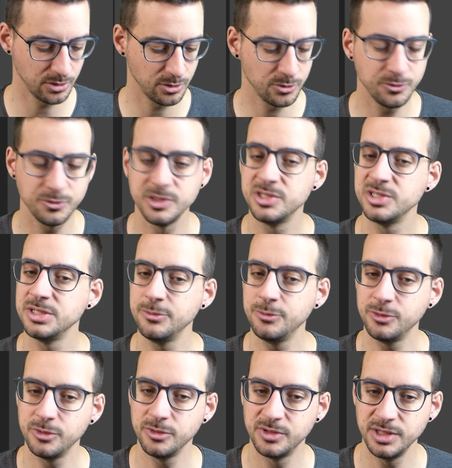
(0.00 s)
on fait
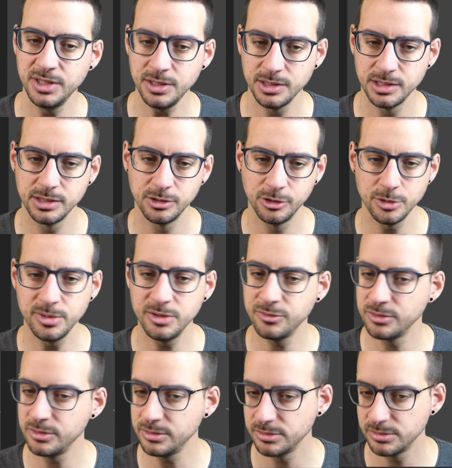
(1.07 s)
Shift D, comme
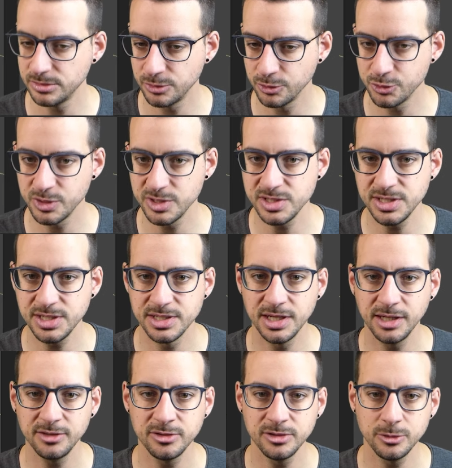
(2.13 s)
avant. On choisit un
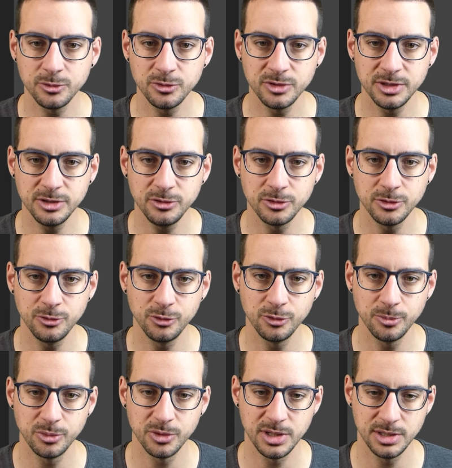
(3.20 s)
axe et on sélectionne ce
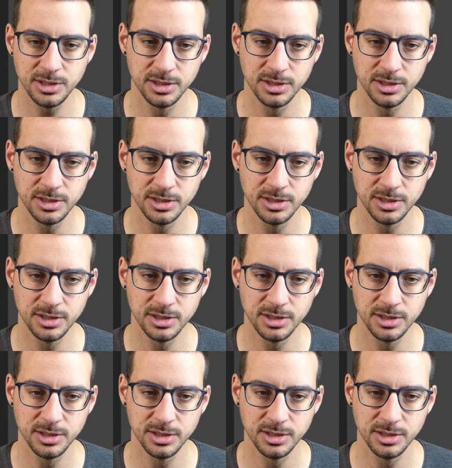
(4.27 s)
point.